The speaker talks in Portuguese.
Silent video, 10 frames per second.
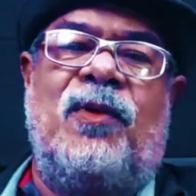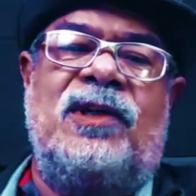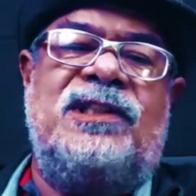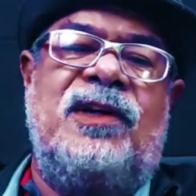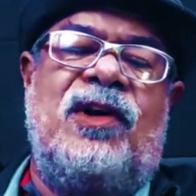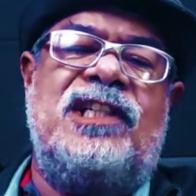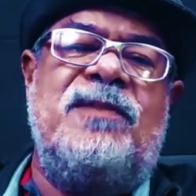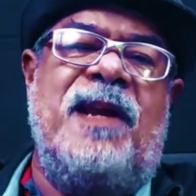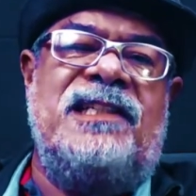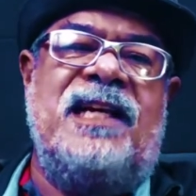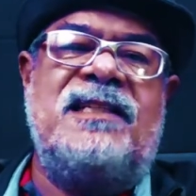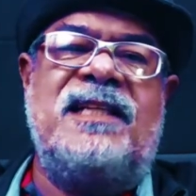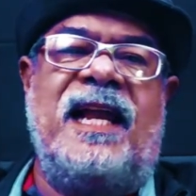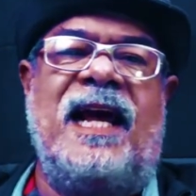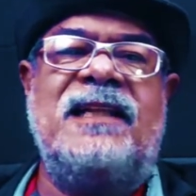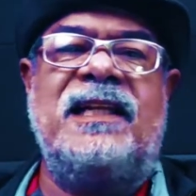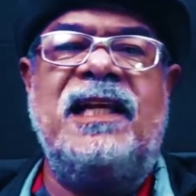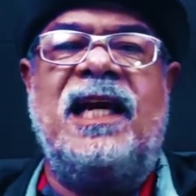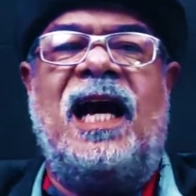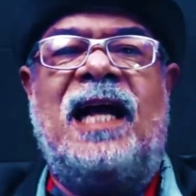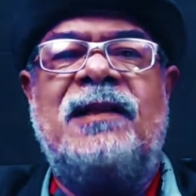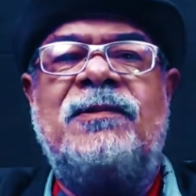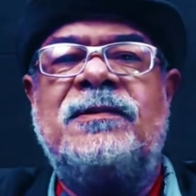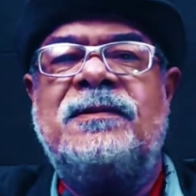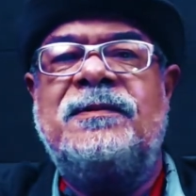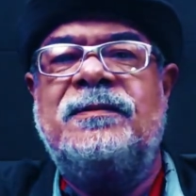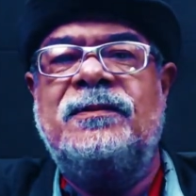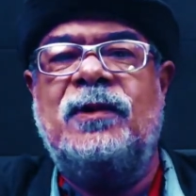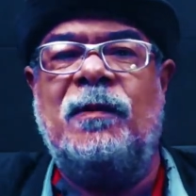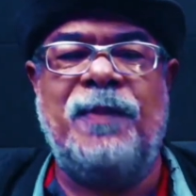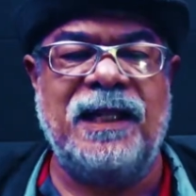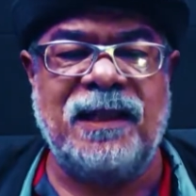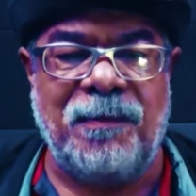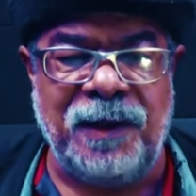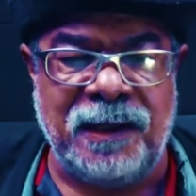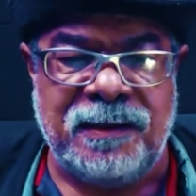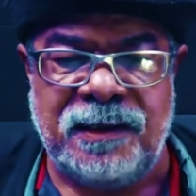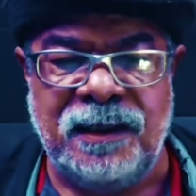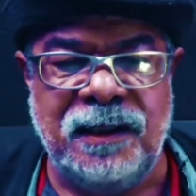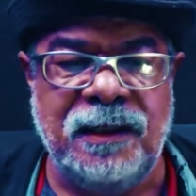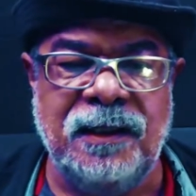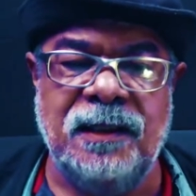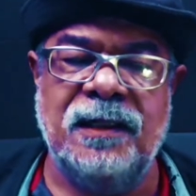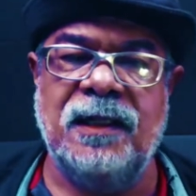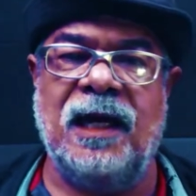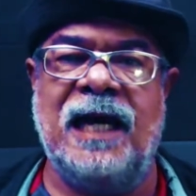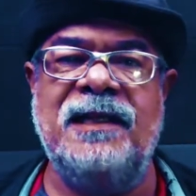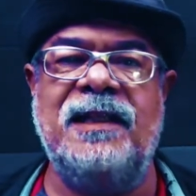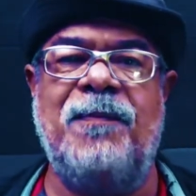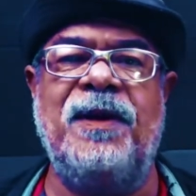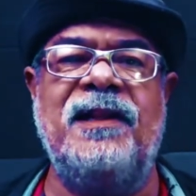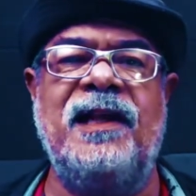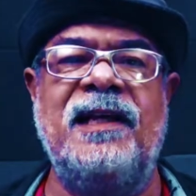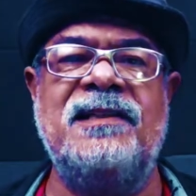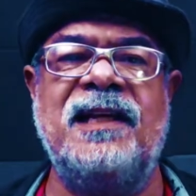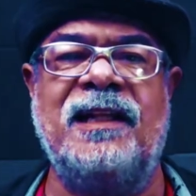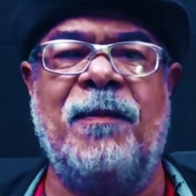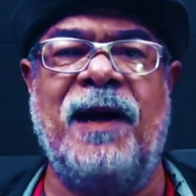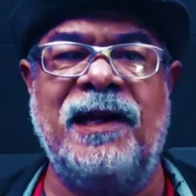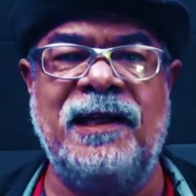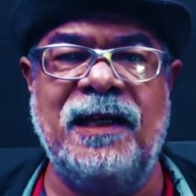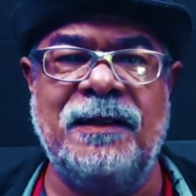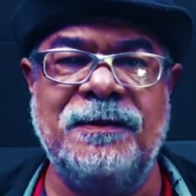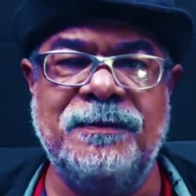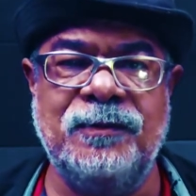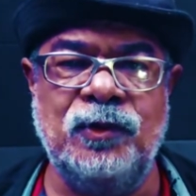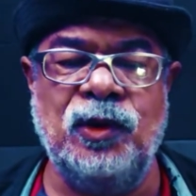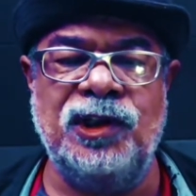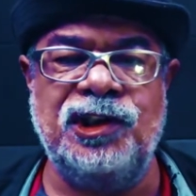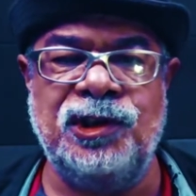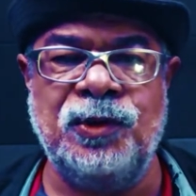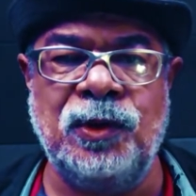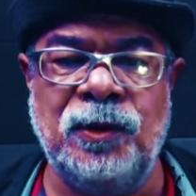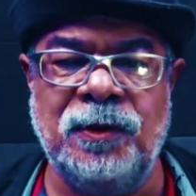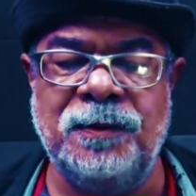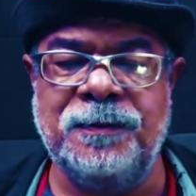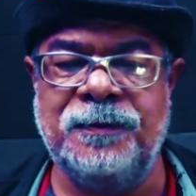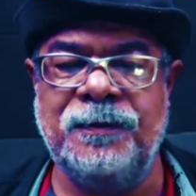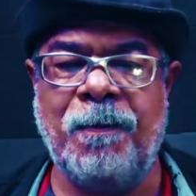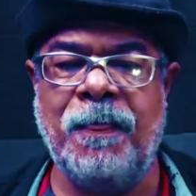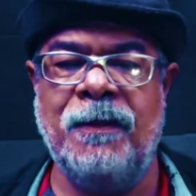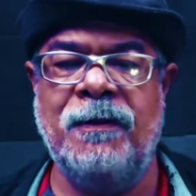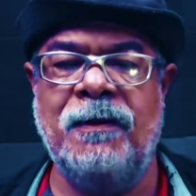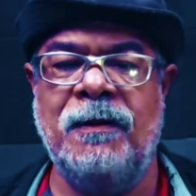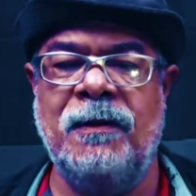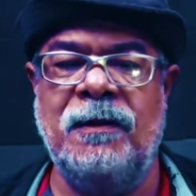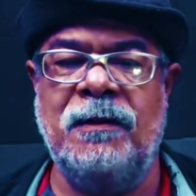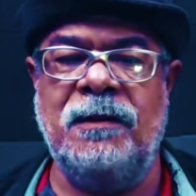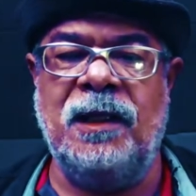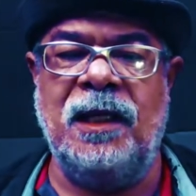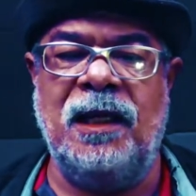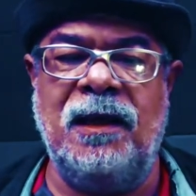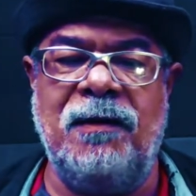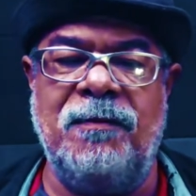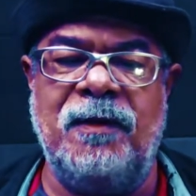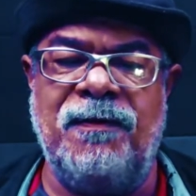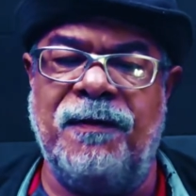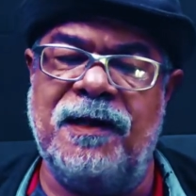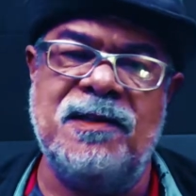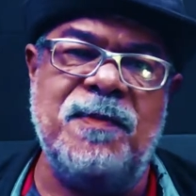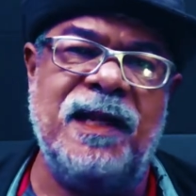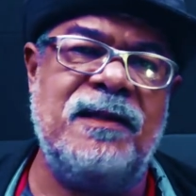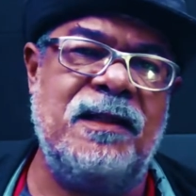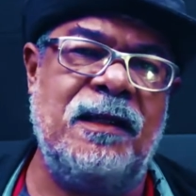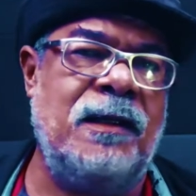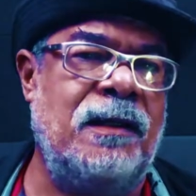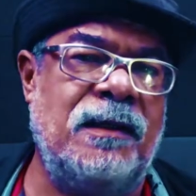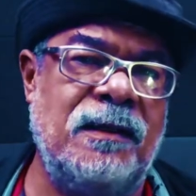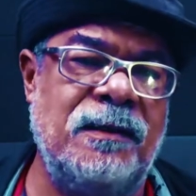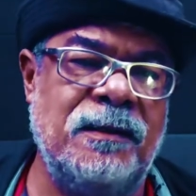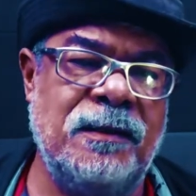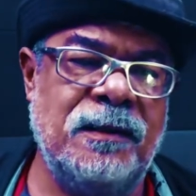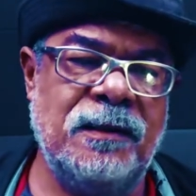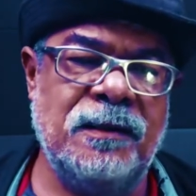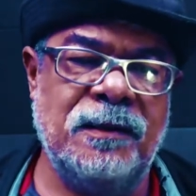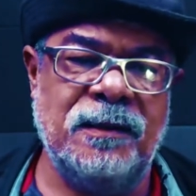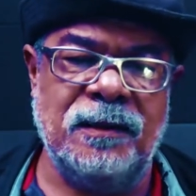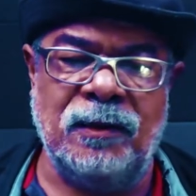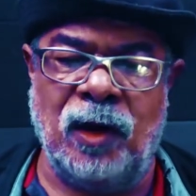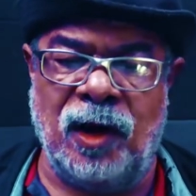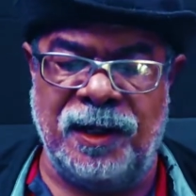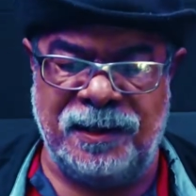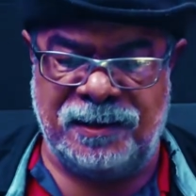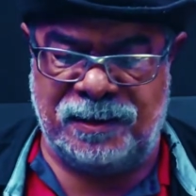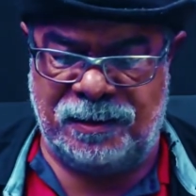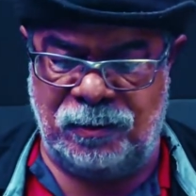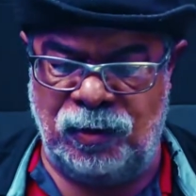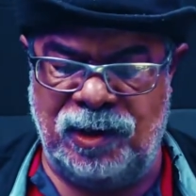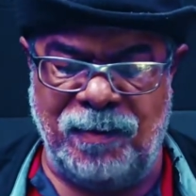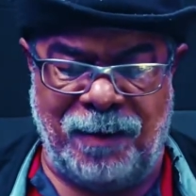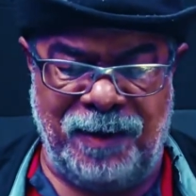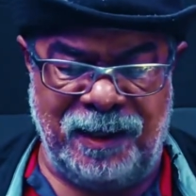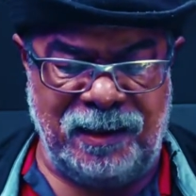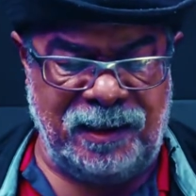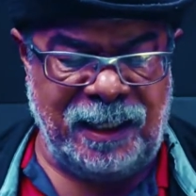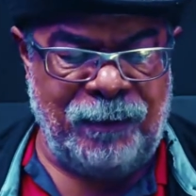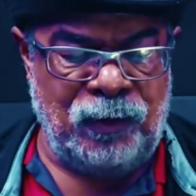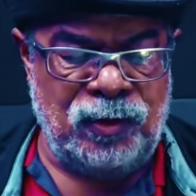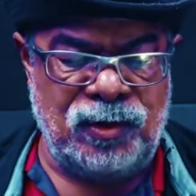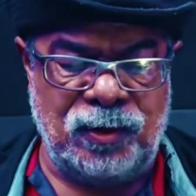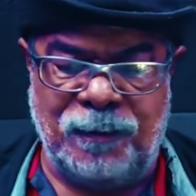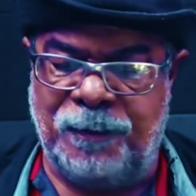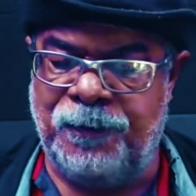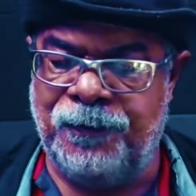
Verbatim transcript: e Boas de hoje, minha gente, será dedicado completamente à independência da Bahia, o 2 de julho, que infelizmente nós ultimamente temos